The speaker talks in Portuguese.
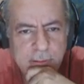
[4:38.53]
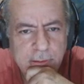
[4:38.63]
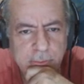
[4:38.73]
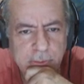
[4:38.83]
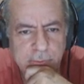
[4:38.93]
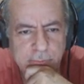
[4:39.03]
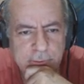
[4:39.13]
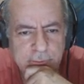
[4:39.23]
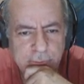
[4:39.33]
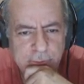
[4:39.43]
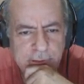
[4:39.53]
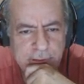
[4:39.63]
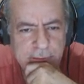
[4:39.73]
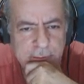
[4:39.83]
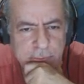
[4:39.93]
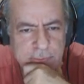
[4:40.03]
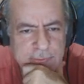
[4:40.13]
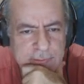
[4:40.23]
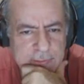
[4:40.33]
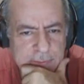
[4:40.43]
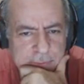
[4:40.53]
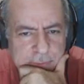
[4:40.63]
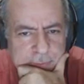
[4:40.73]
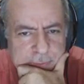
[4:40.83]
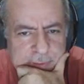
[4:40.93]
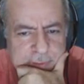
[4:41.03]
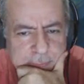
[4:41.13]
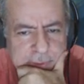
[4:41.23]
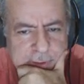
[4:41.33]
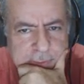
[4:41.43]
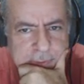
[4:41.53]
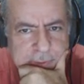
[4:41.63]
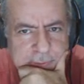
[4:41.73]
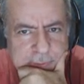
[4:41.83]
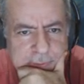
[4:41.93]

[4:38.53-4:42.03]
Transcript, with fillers: E agora vou estourar aqui no centro, espero, né?